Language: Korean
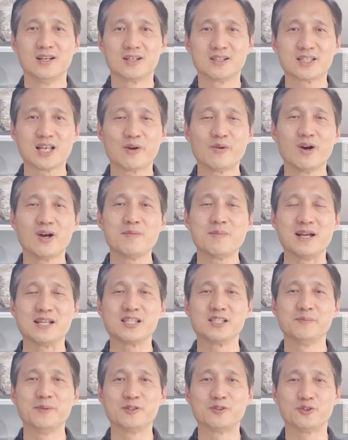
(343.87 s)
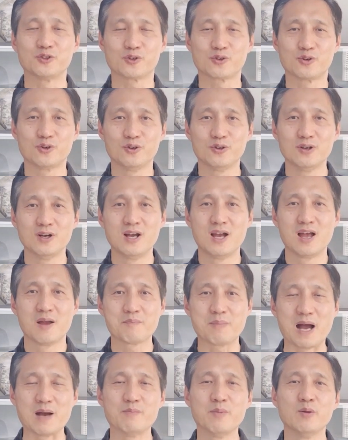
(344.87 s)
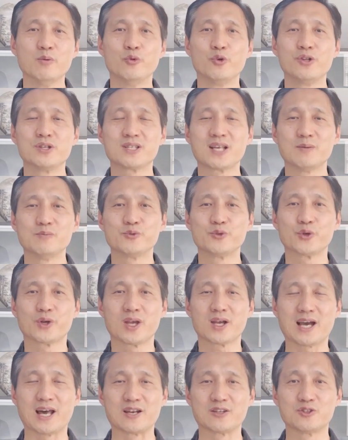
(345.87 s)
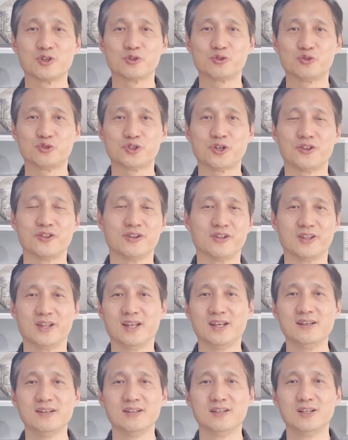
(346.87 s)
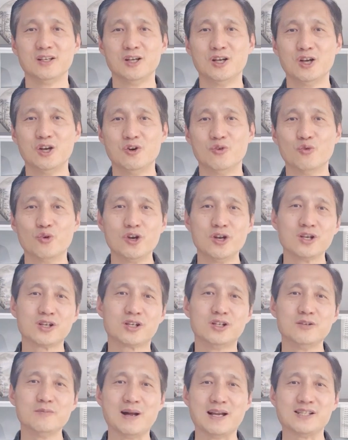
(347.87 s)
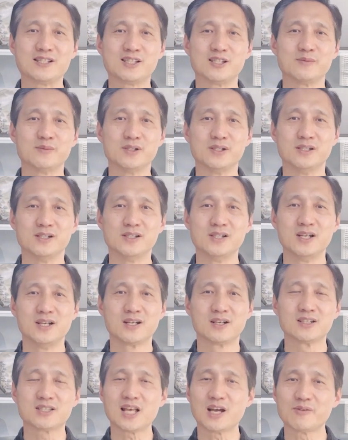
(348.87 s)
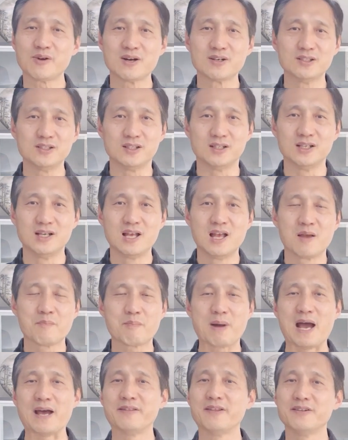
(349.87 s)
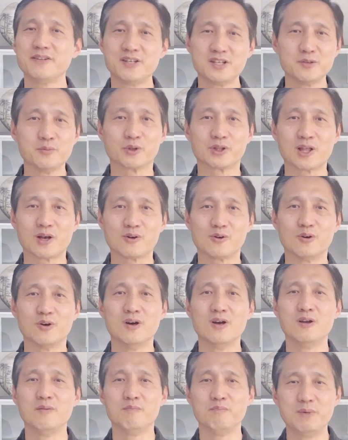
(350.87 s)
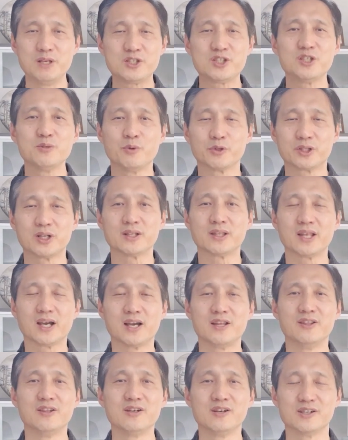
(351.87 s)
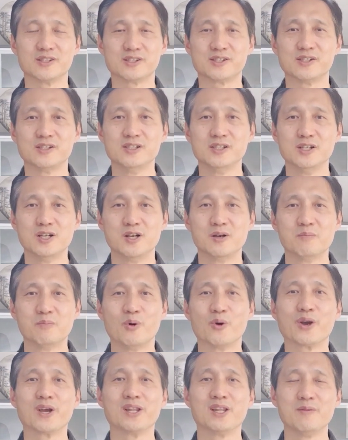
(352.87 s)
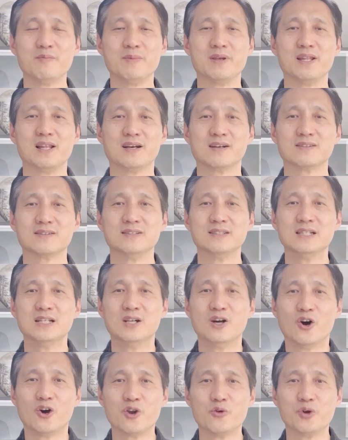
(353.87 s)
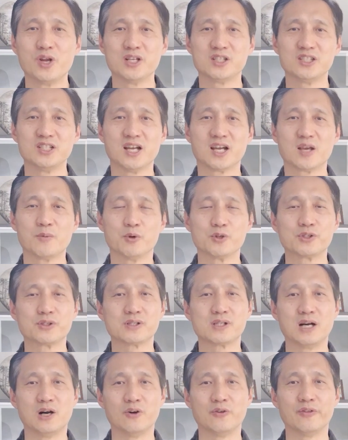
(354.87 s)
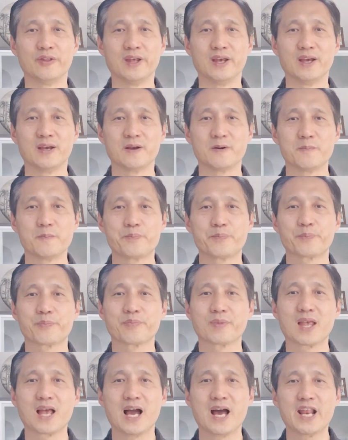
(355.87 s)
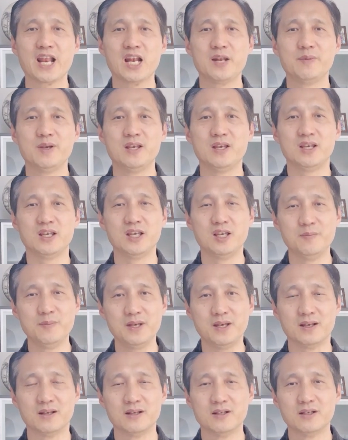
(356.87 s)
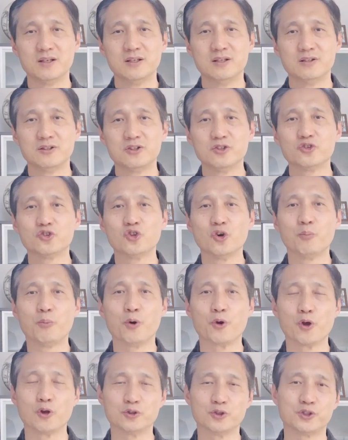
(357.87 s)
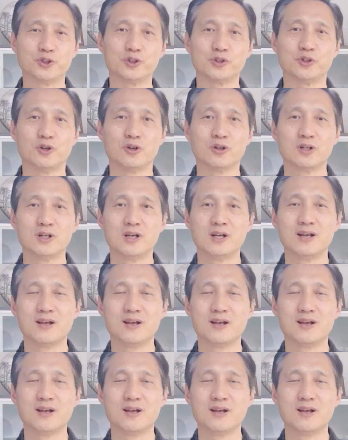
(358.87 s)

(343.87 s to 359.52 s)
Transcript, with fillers: 그 상황을 말씀해 주셨고 방법을 우리의 삶 속에 가르쳐 주셨는데 우리는 그 말씀을 그 상황을 받아들이지 못하고 믿지 못할 때가 있는 것을 보게 됩니다. 오늘 우리 의 신앙의 모습 가운데 하나님이 이미 뜻도 보여주시고